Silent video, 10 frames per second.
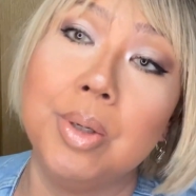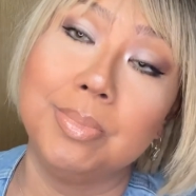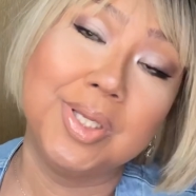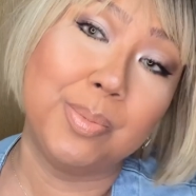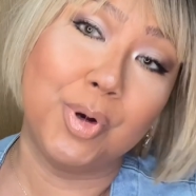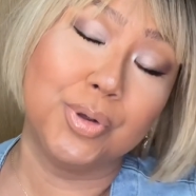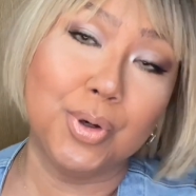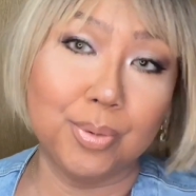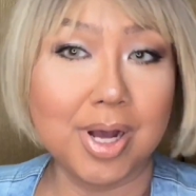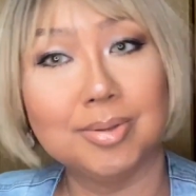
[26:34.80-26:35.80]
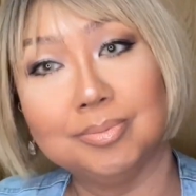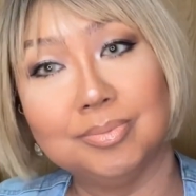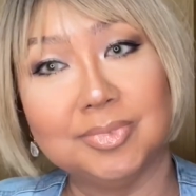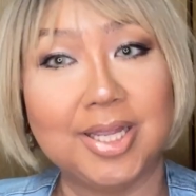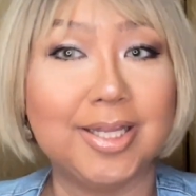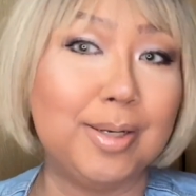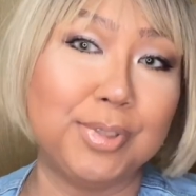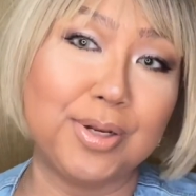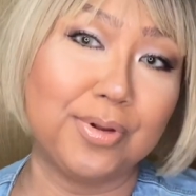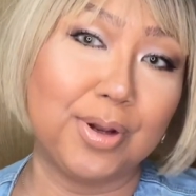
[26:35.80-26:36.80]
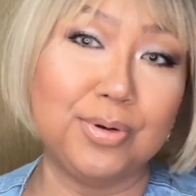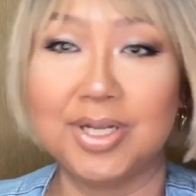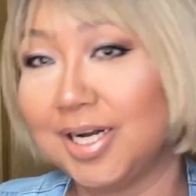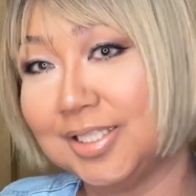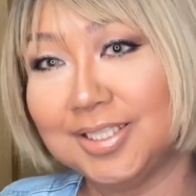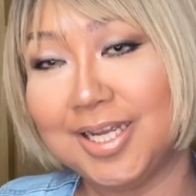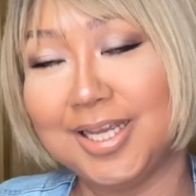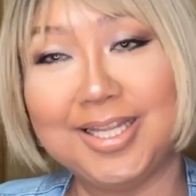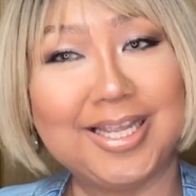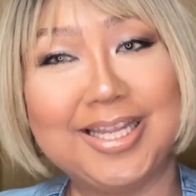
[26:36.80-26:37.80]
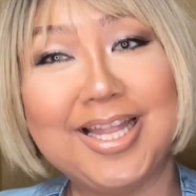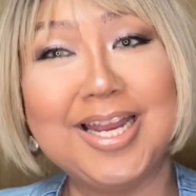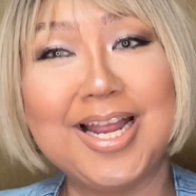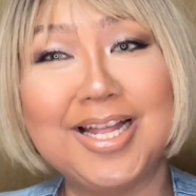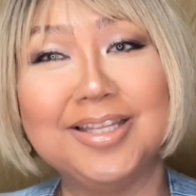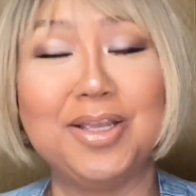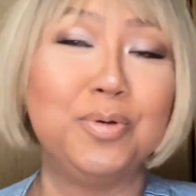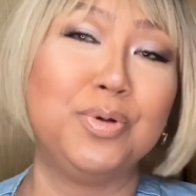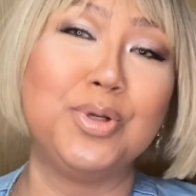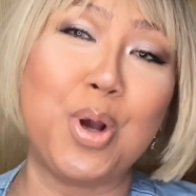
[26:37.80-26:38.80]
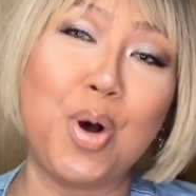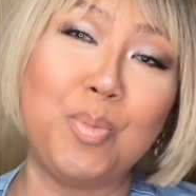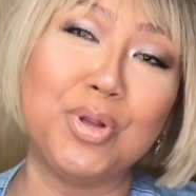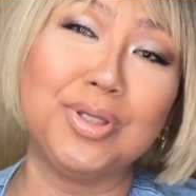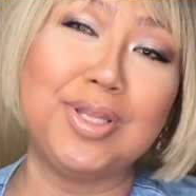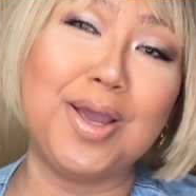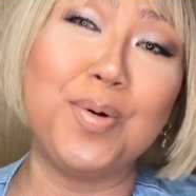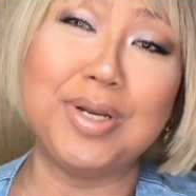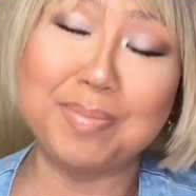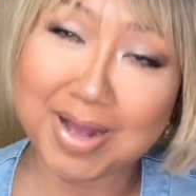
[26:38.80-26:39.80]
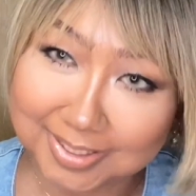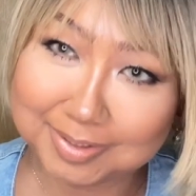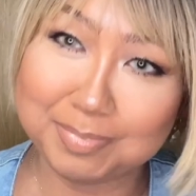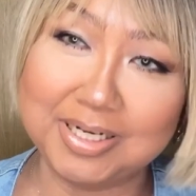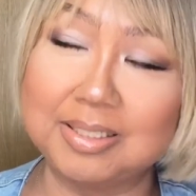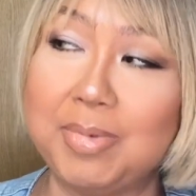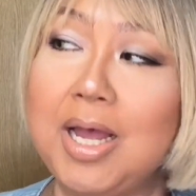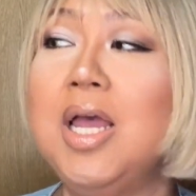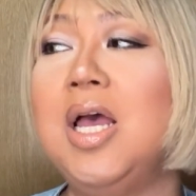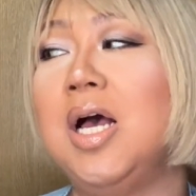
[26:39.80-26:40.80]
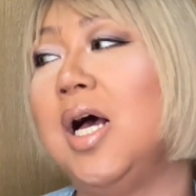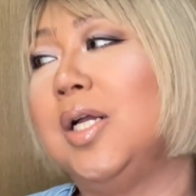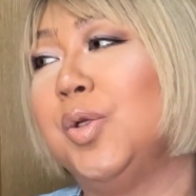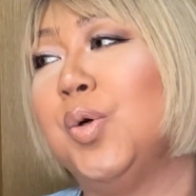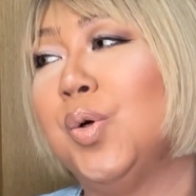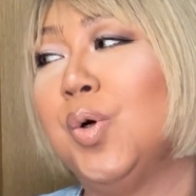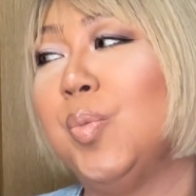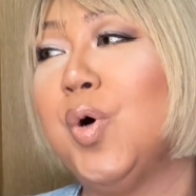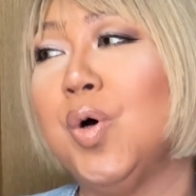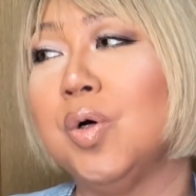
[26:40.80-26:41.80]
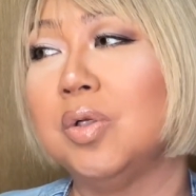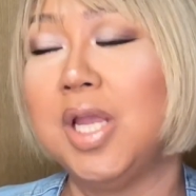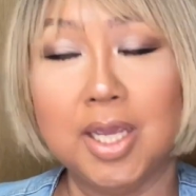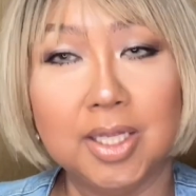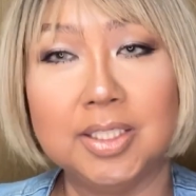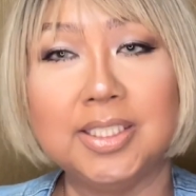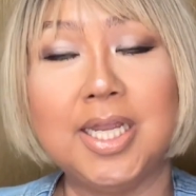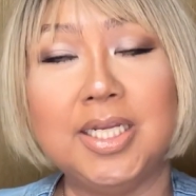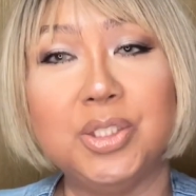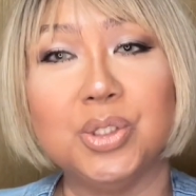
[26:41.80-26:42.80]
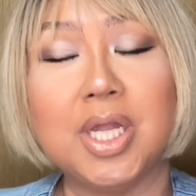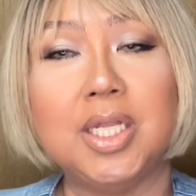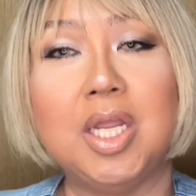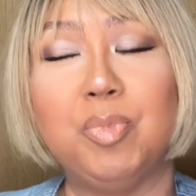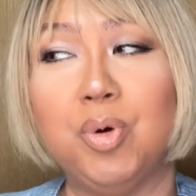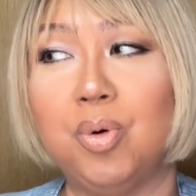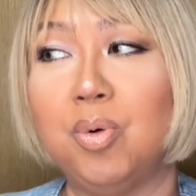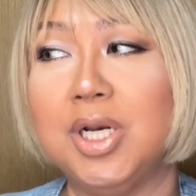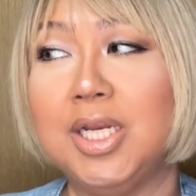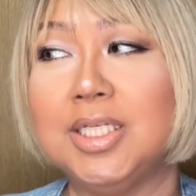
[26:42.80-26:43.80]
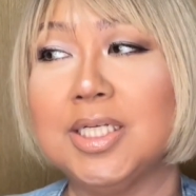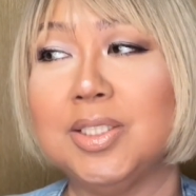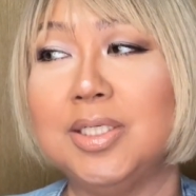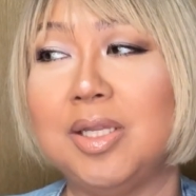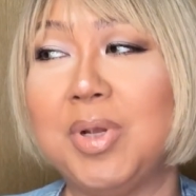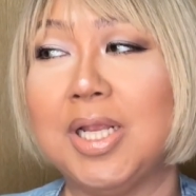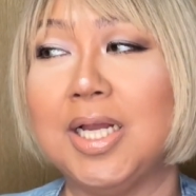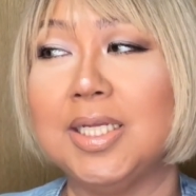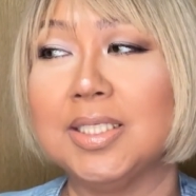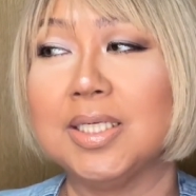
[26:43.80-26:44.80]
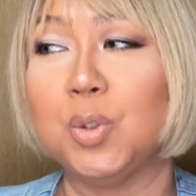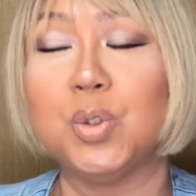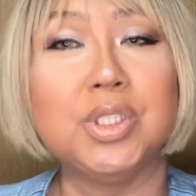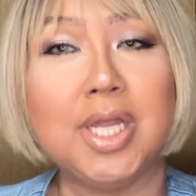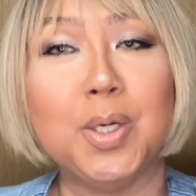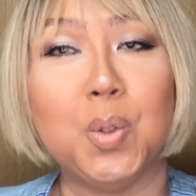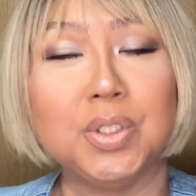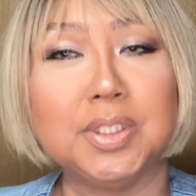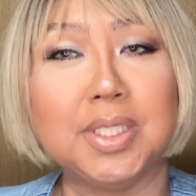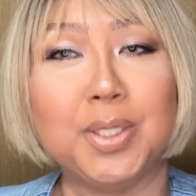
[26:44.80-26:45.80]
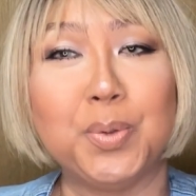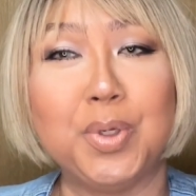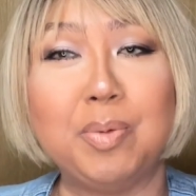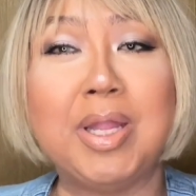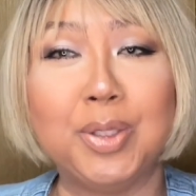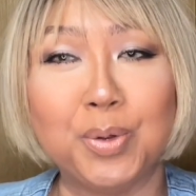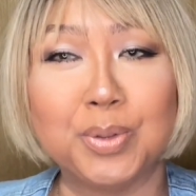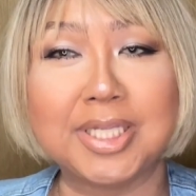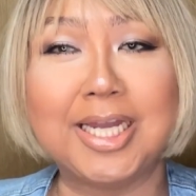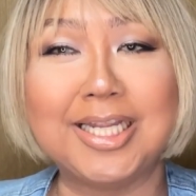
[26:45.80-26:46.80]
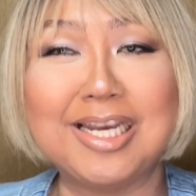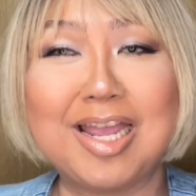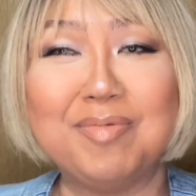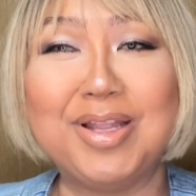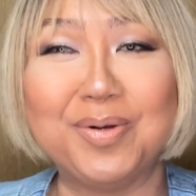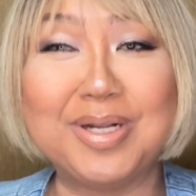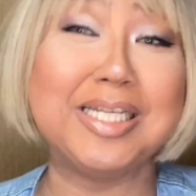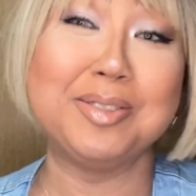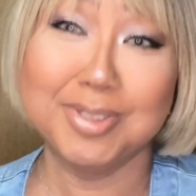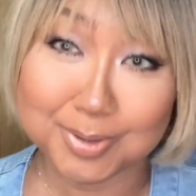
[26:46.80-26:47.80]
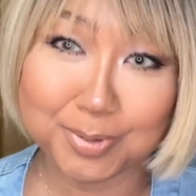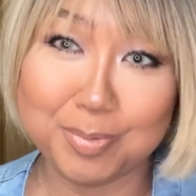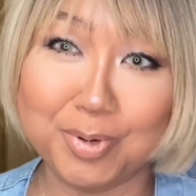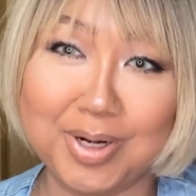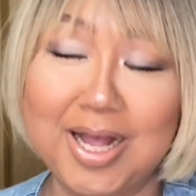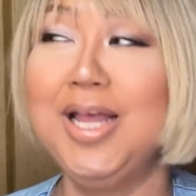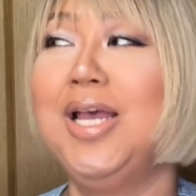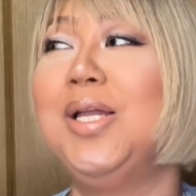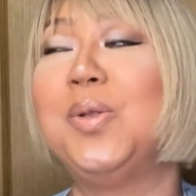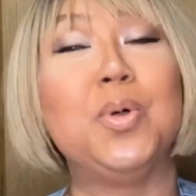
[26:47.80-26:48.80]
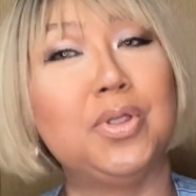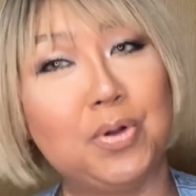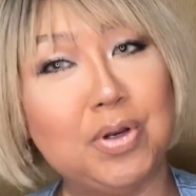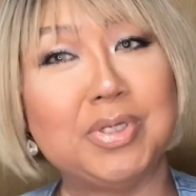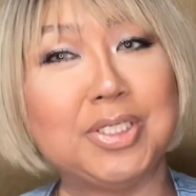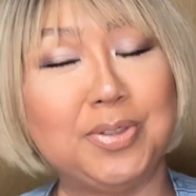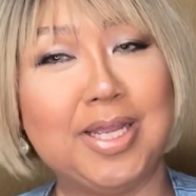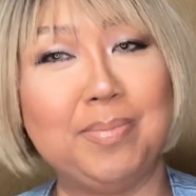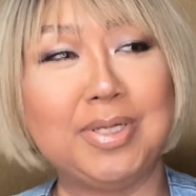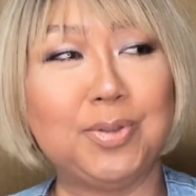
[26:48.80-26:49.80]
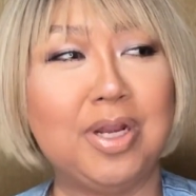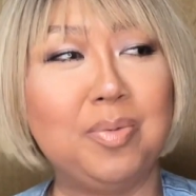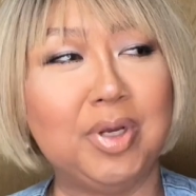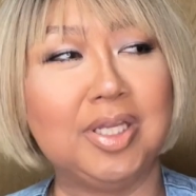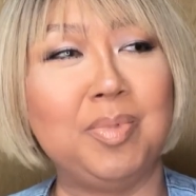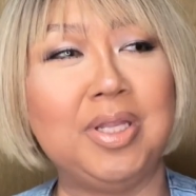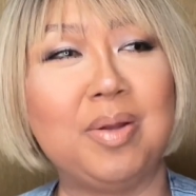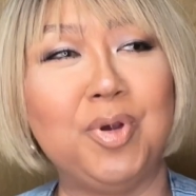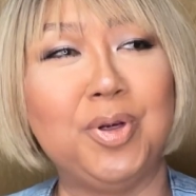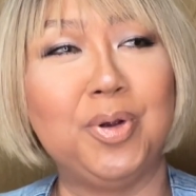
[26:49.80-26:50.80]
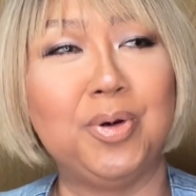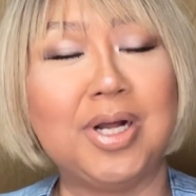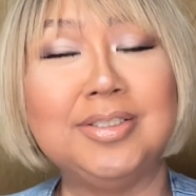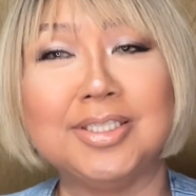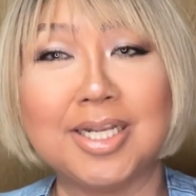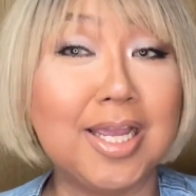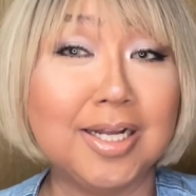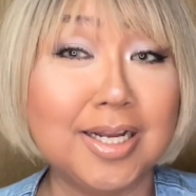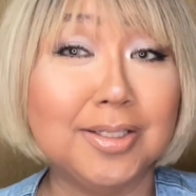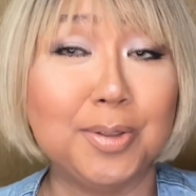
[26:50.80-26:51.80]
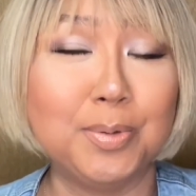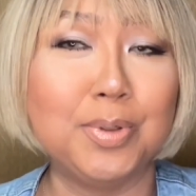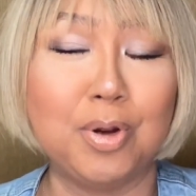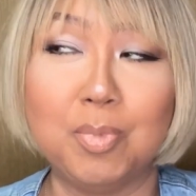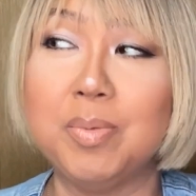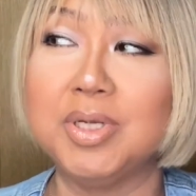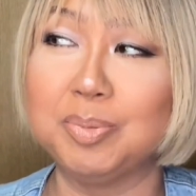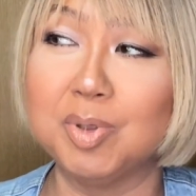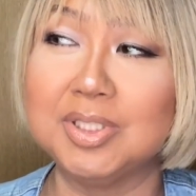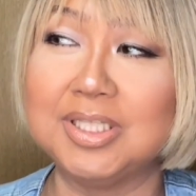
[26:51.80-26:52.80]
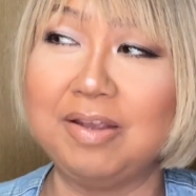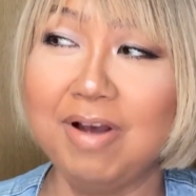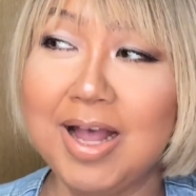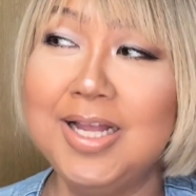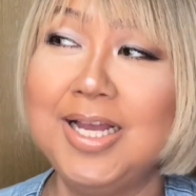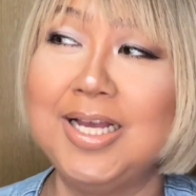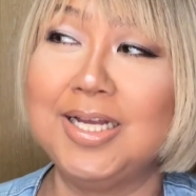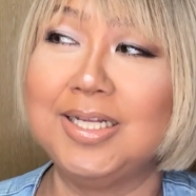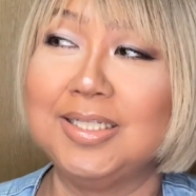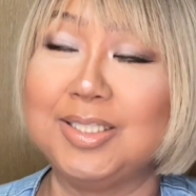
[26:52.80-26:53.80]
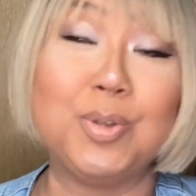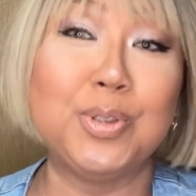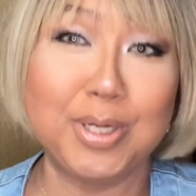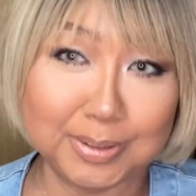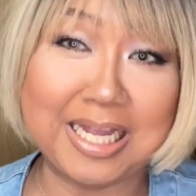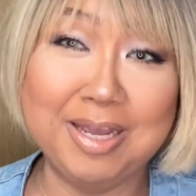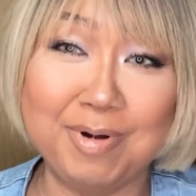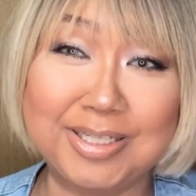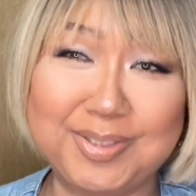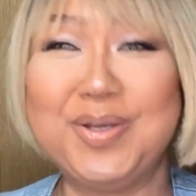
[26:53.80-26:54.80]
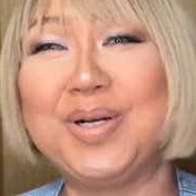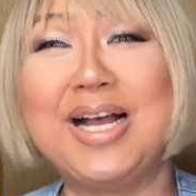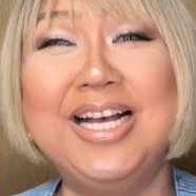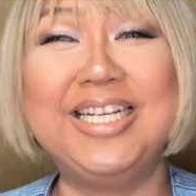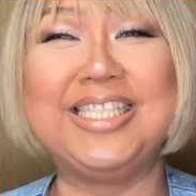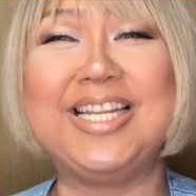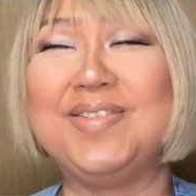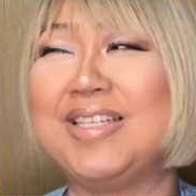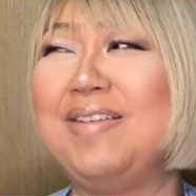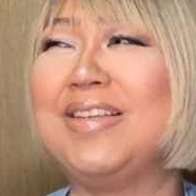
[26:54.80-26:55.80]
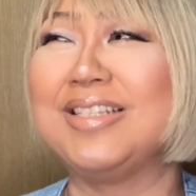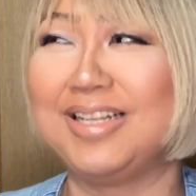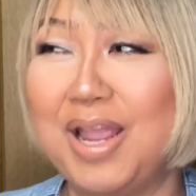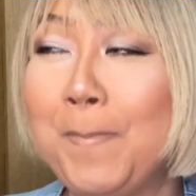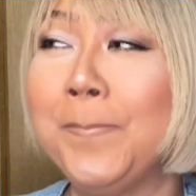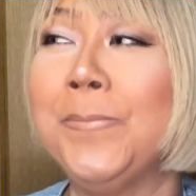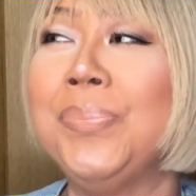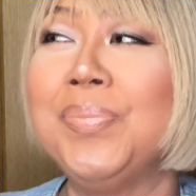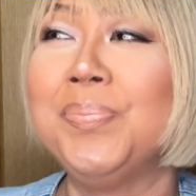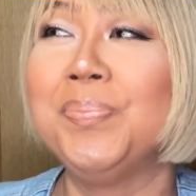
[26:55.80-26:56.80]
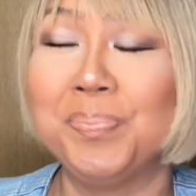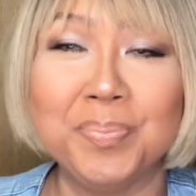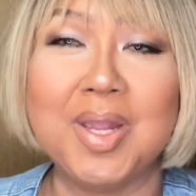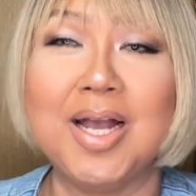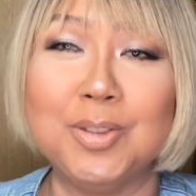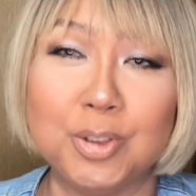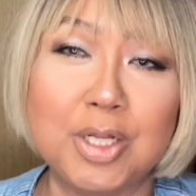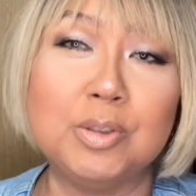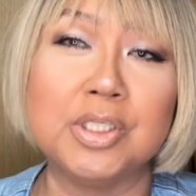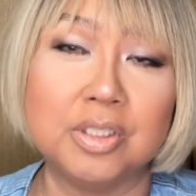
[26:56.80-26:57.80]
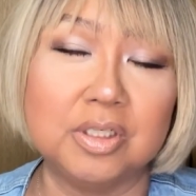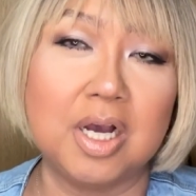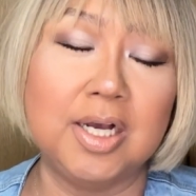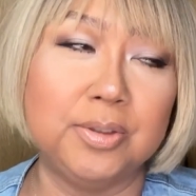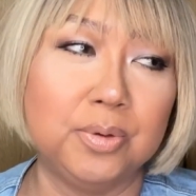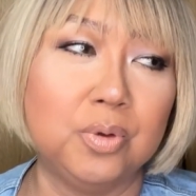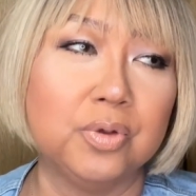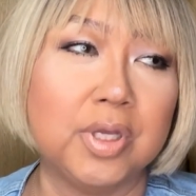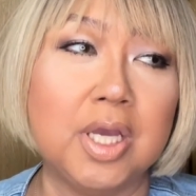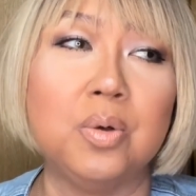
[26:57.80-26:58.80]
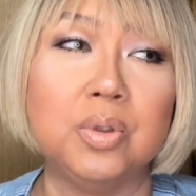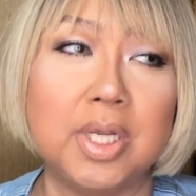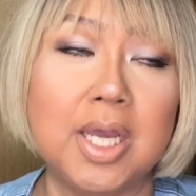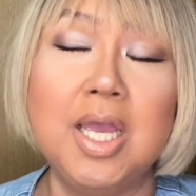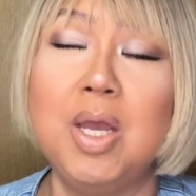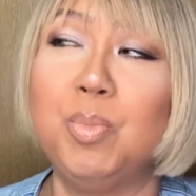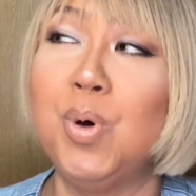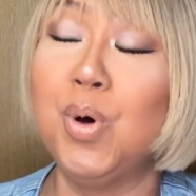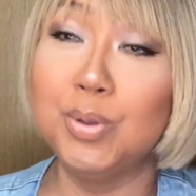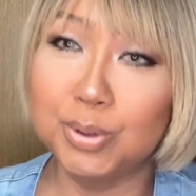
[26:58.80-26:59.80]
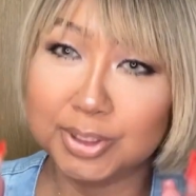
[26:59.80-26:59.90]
まあでも今日はデイタイムなのでこんな感じで行っていきたいなっていうふうに思っております。皆様、あのー、もうね、2023年も終わりに近づいて、まだ今年最後、あの、イベント、最大なイベント、クリスマスというものが残っておりますので、まあそれに向けてみんなも色々あるんじゃないかなっていうふうに思います。ボスティは仕事でございますという感じでございますがね。うん、あの、楽しく、あの、ほんと健康で、もうほんと